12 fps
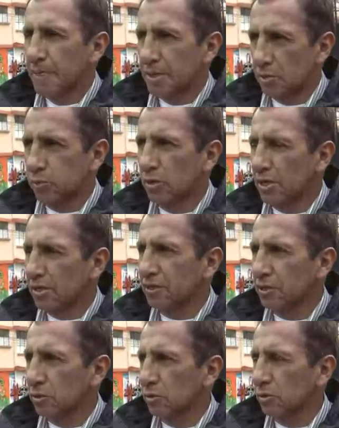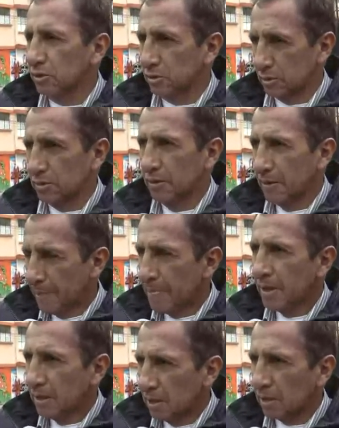Si fue larguito y
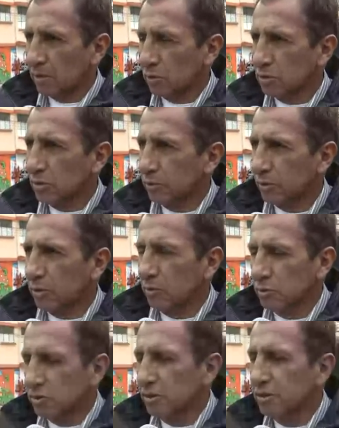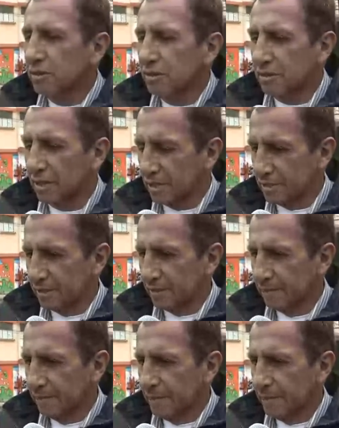la cosa fue como se dice seria.